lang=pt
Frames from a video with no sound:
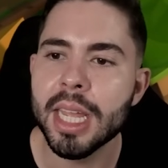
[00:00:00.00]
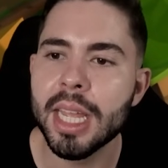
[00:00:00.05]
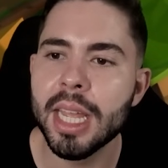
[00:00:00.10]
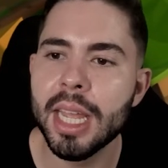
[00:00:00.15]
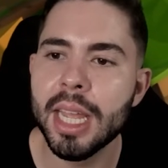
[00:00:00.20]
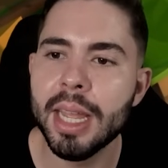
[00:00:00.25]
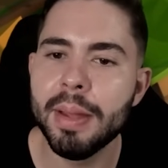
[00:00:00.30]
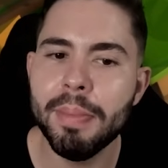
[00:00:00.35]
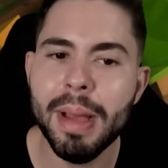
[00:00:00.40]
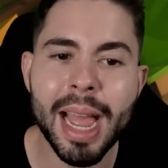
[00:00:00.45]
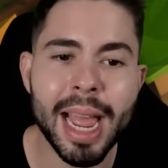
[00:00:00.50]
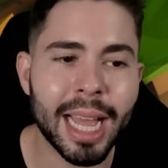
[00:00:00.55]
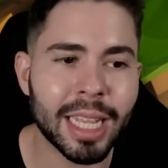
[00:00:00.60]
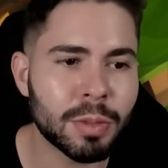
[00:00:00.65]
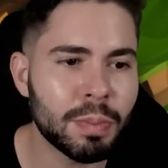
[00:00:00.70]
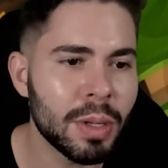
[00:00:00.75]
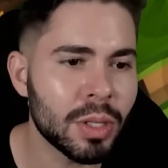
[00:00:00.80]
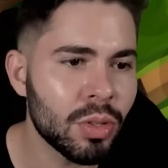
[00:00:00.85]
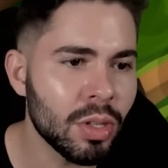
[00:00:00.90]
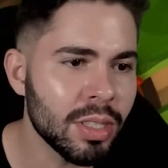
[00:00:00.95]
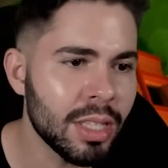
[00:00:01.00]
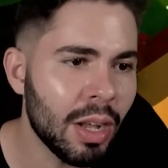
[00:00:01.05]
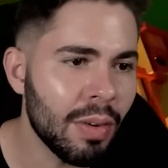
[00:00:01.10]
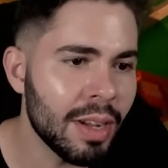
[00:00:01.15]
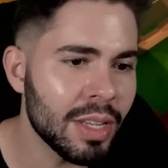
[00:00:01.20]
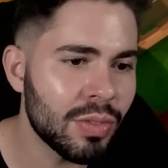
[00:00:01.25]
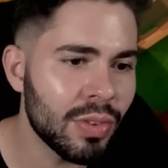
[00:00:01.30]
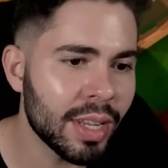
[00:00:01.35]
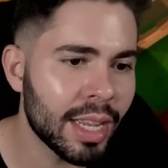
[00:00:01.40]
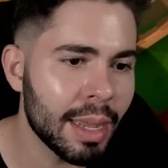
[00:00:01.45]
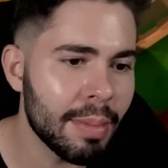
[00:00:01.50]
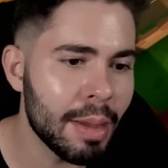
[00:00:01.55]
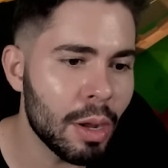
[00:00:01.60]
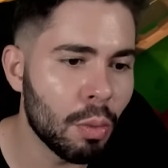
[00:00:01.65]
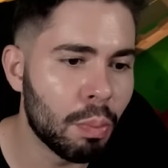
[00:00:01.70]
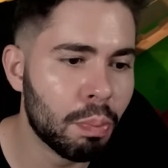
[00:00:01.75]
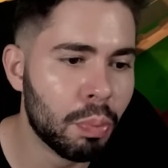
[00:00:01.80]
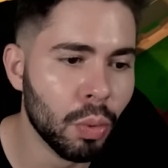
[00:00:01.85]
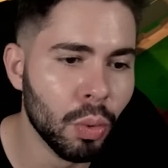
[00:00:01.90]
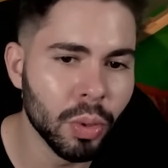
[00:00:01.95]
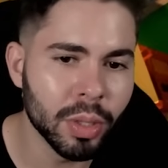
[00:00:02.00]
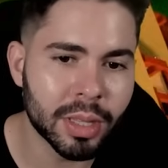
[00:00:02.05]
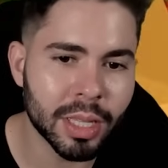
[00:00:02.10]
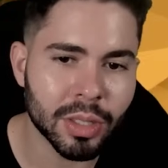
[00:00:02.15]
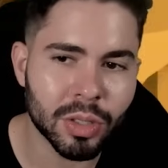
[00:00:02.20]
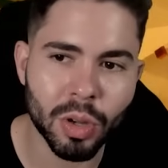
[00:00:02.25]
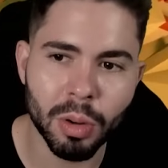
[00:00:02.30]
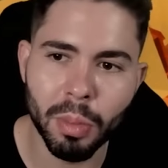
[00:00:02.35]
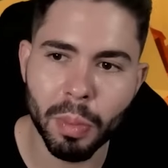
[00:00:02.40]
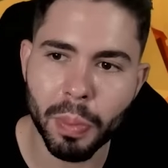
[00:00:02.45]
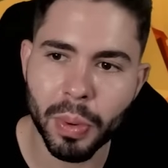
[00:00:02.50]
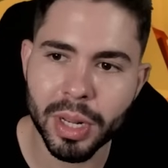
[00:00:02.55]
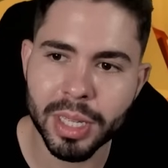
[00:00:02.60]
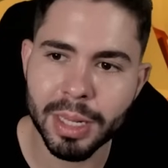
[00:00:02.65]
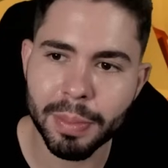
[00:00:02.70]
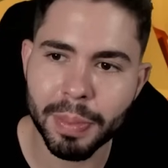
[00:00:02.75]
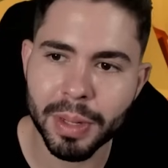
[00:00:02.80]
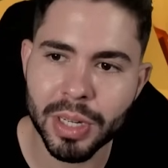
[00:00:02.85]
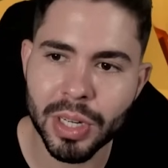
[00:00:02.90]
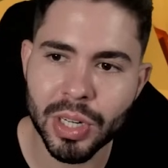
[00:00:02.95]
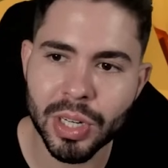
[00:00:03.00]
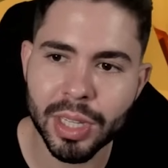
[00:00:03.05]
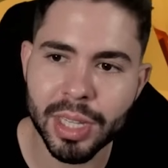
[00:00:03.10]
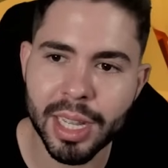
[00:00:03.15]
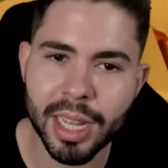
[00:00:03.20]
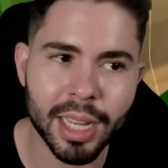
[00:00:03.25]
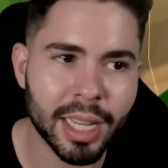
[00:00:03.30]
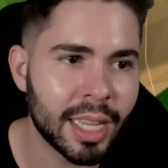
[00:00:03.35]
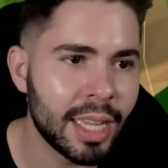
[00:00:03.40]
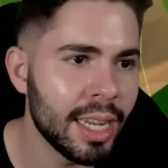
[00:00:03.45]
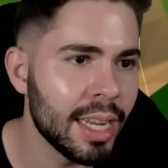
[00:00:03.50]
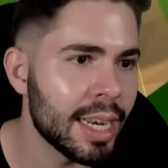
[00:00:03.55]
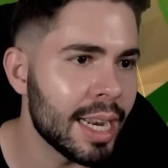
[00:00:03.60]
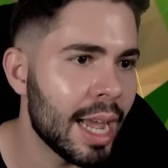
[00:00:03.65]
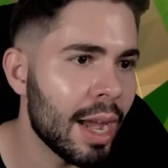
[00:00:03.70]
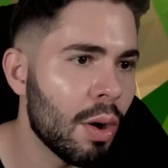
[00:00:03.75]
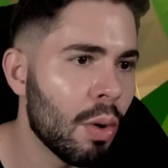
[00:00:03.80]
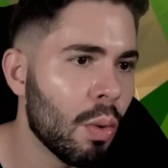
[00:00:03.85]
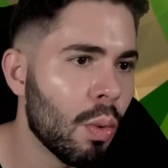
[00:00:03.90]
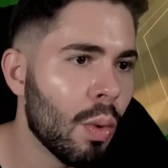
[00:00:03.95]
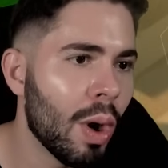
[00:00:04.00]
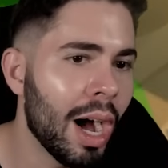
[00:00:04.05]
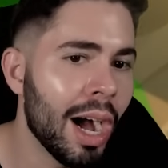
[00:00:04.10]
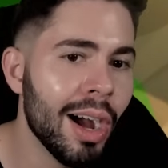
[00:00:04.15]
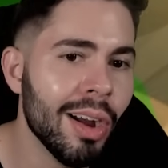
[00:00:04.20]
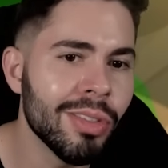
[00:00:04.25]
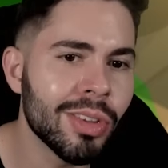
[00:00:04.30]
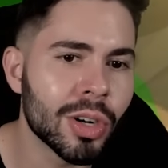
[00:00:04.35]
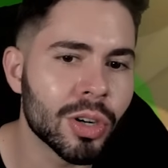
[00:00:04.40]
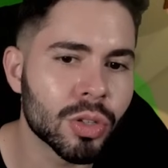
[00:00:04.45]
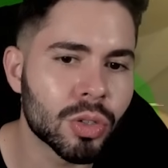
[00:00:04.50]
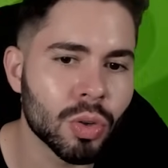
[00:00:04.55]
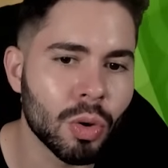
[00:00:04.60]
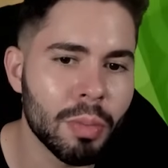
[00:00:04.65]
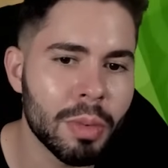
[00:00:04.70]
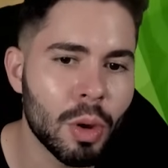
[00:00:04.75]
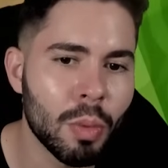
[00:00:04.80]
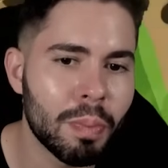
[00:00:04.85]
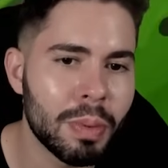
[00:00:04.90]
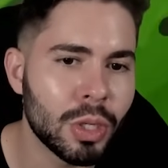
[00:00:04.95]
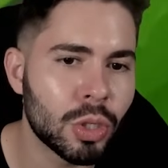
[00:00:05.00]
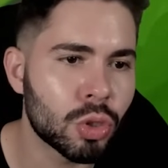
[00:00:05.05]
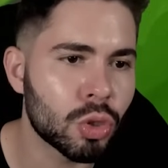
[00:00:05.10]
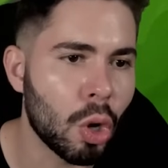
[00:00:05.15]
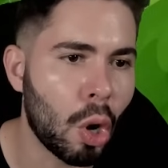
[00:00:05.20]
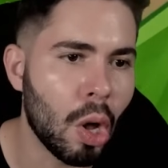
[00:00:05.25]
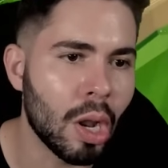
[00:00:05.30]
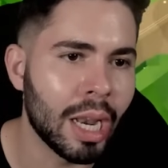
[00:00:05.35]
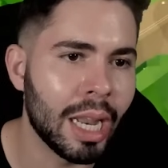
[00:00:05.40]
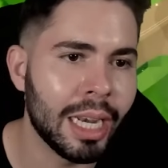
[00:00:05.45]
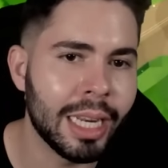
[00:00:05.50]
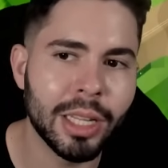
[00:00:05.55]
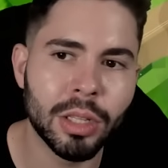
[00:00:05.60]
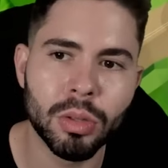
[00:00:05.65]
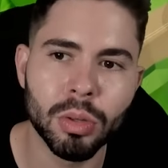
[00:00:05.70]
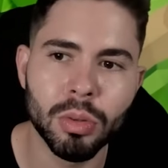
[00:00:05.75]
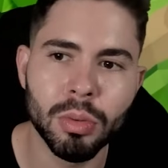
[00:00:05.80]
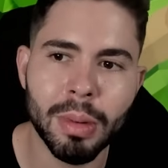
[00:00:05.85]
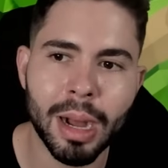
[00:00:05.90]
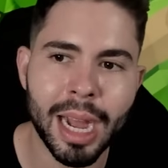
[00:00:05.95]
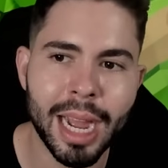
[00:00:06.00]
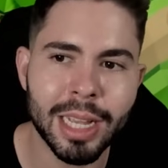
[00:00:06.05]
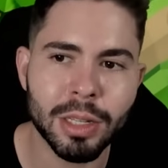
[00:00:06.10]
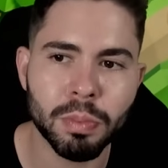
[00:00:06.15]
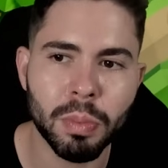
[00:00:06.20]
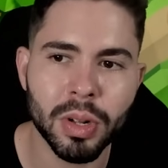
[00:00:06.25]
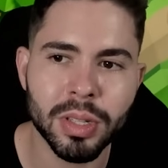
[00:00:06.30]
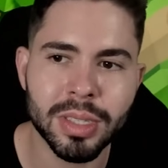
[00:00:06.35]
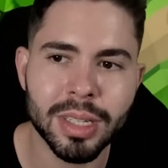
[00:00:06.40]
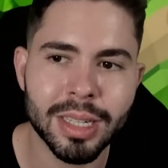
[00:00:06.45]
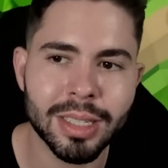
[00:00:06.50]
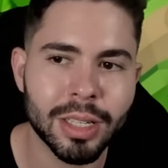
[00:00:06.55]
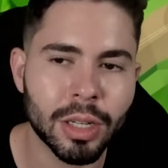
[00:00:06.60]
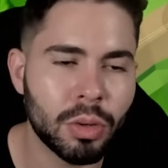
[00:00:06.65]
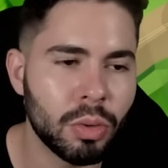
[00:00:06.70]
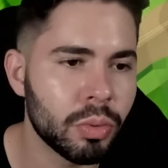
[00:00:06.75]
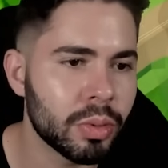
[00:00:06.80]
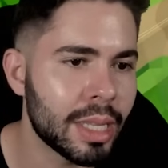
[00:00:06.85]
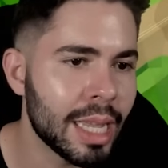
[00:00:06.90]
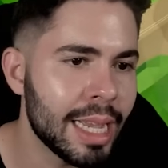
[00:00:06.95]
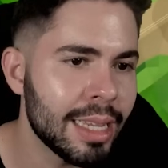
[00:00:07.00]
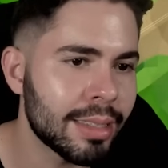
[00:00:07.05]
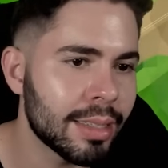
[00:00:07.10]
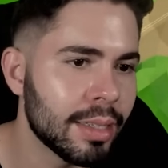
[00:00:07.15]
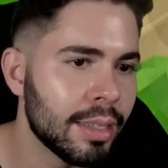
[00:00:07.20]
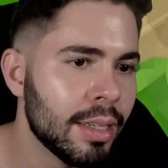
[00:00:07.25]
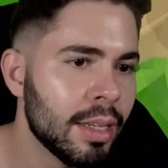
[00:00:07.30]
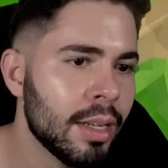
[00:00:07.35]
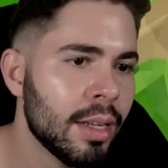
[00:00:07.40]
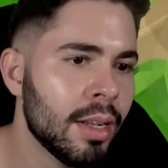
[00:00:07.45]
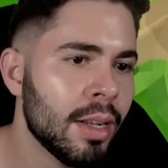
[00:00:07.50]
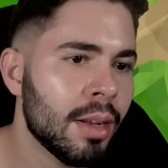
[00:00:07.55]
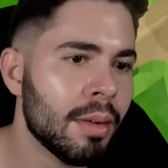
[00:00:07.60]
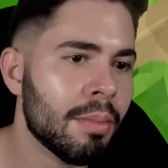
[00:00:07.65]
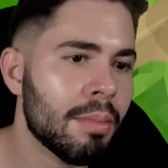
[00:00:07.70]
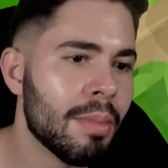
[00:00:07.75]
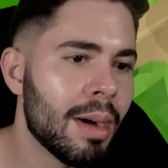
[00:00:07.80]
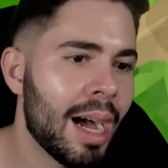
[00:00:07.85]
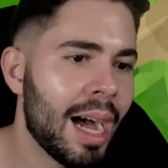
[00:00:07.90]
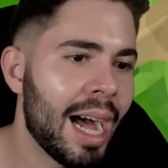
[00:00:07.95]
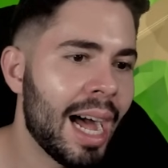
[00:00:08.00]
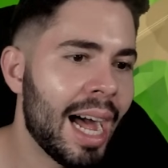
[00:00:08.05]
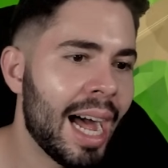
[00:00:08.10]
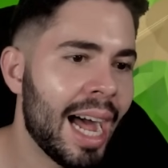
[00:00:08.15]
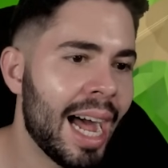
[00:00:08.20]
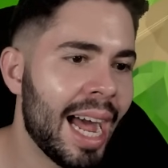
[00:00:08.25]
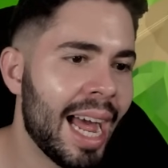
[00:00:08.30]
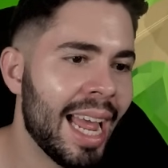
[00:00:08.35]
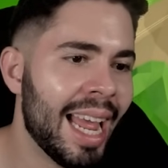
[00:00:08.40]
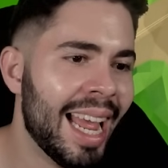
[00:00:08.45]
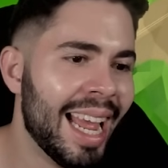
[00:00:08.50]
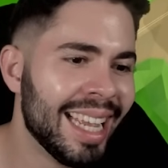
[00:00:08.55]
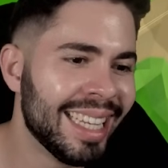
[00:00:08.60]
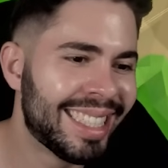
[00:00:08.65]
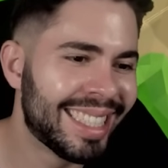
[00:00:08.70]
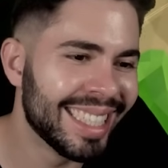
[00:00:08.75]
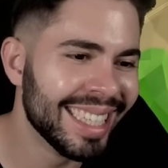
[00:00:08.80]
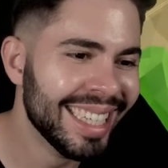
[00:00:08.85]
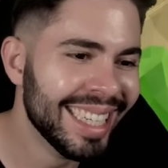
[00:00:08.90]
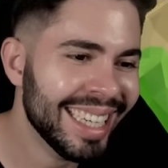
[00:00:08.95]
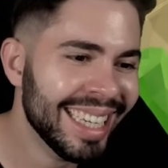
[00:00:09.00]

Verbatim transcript: E, bem, as pessoas talvez fiquem meio putas, como por exemplo a gente tem aqui, né? O Anderson meio pistola ali e tudo mais, pode ser que isso aconteça. Mas